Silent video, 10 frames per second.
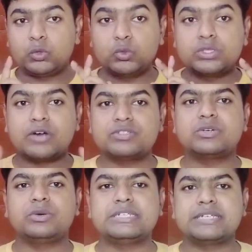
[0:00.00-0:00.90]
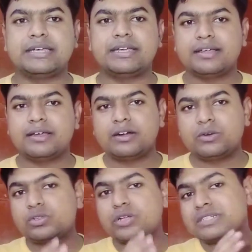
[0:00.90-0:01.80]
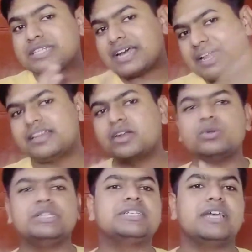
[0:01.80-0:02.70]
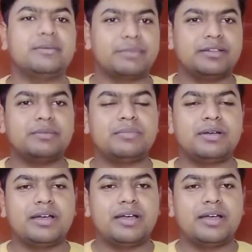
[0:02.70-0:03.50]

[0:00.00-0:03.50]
2000 होनी चाहिए 2000 के अंदर होनी चाहिए मतलब